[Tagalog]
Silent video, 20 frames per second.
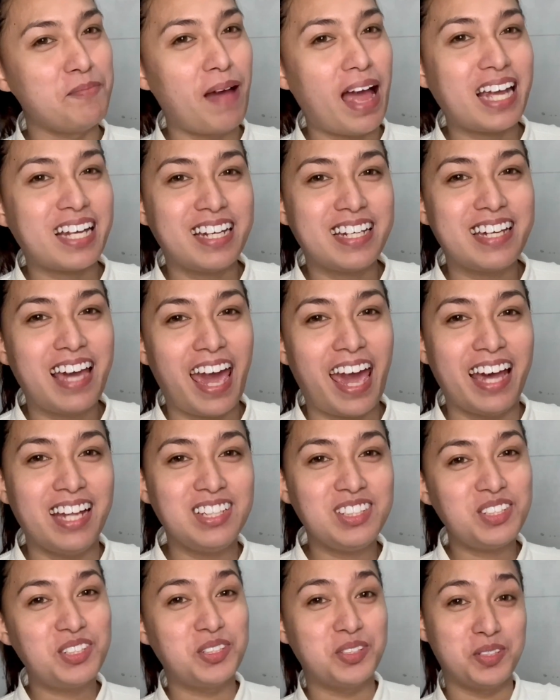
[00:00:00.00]
again
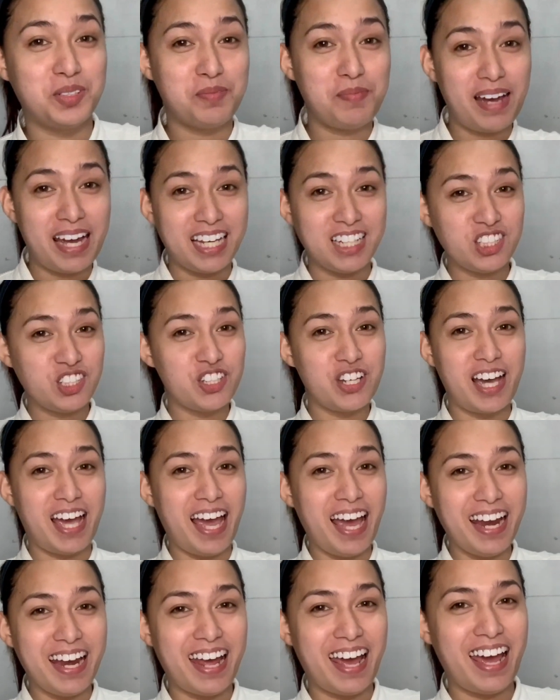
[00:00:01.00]
to my
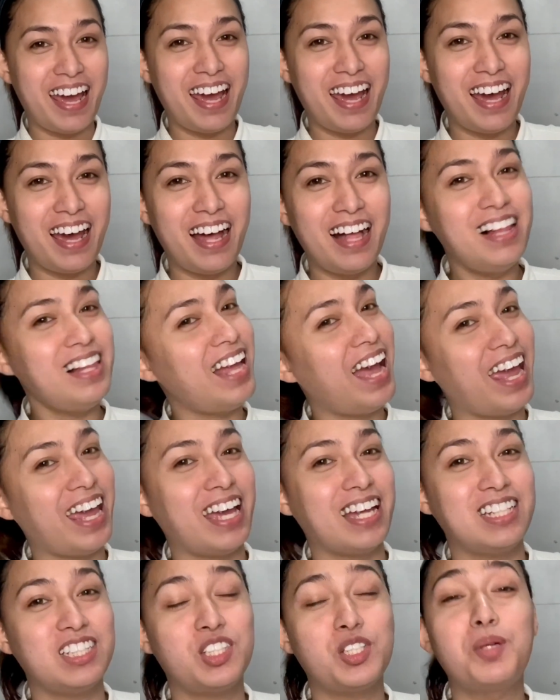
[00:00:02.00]
channel!
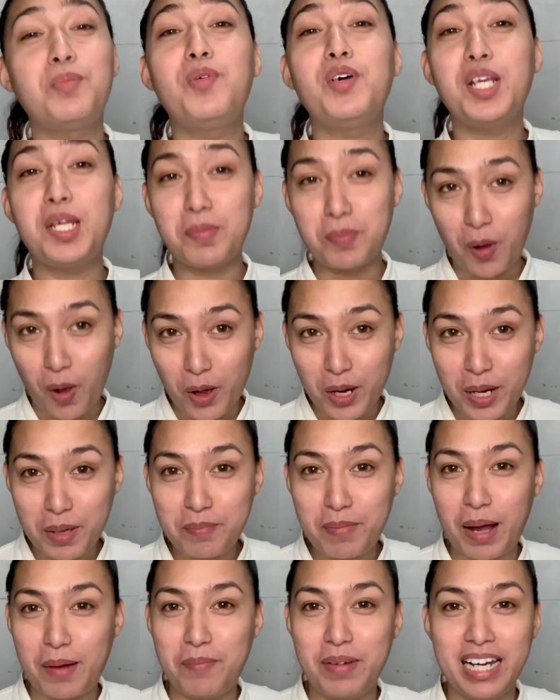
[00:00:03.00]
Ayan, so muli po ako
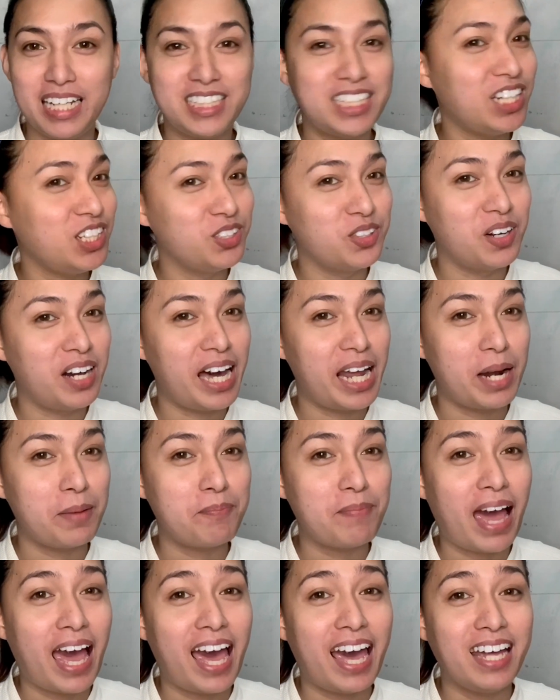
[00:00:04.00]
nagbabalik sa inyong
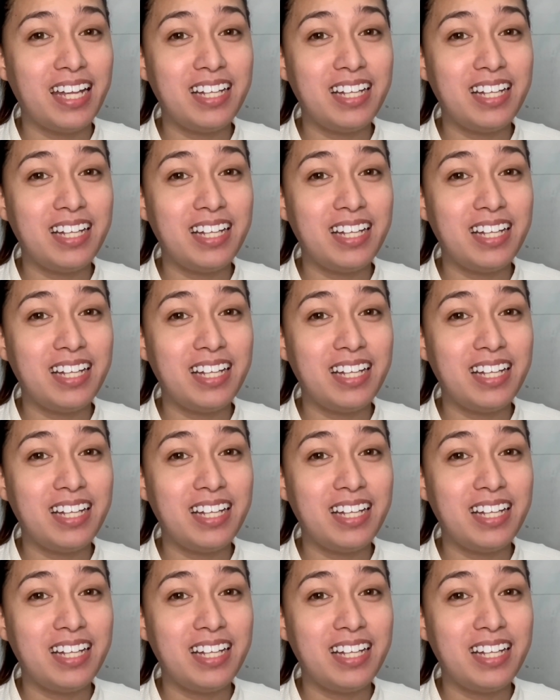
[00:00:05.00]
harapan.